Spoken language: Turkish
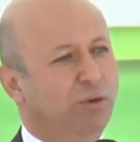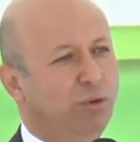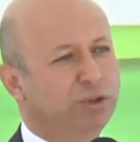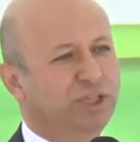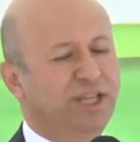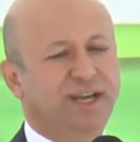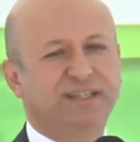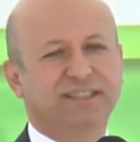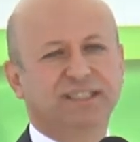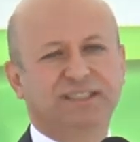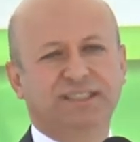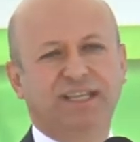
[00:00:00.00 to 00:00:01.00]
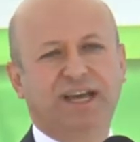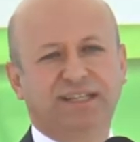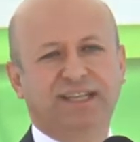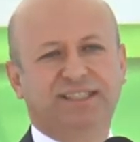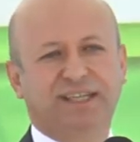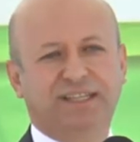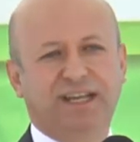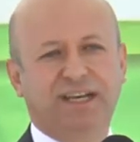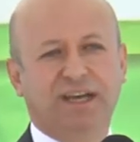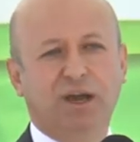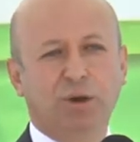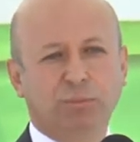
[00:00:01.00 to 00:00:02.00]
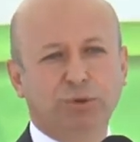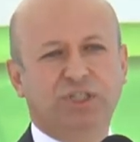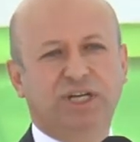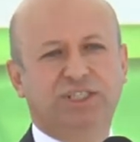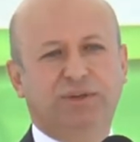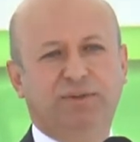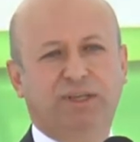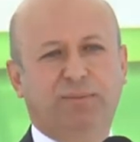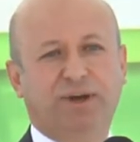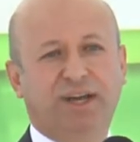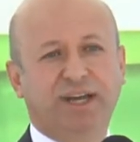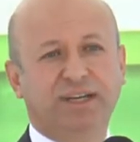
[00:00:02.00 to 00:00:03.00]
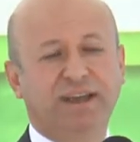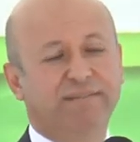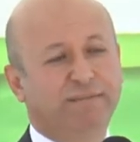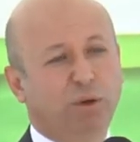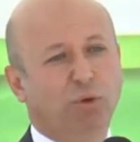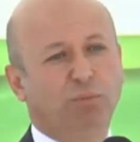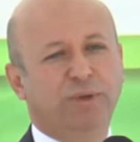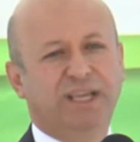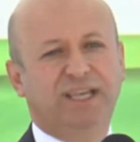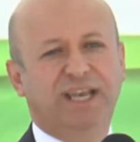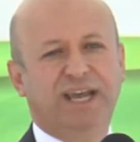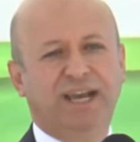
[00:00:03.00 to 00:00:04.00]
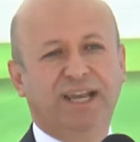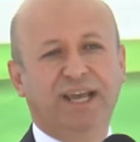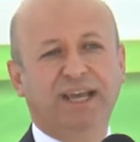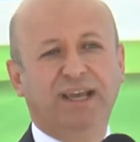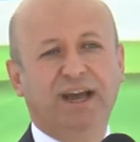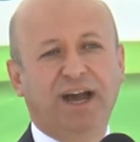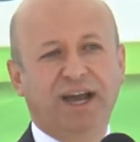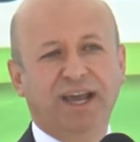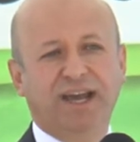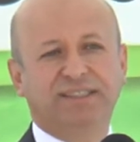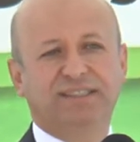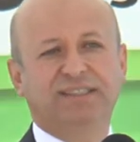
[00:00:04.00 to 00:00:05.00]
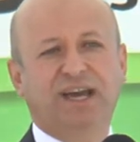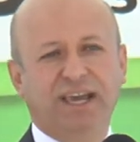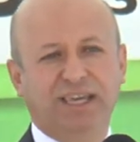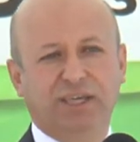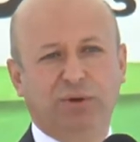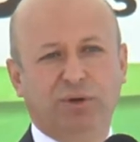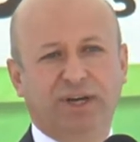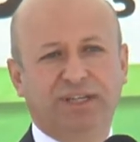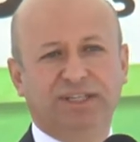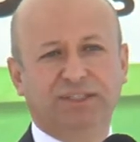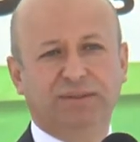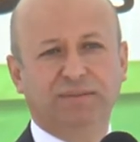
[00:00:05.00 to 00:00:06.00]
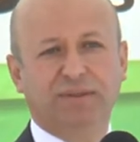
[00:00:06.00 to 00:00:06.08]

hocalarınızın size anlattıklarına bu çerçevede bakar ve o bilgilerle hayatı daha iyi öğrenir.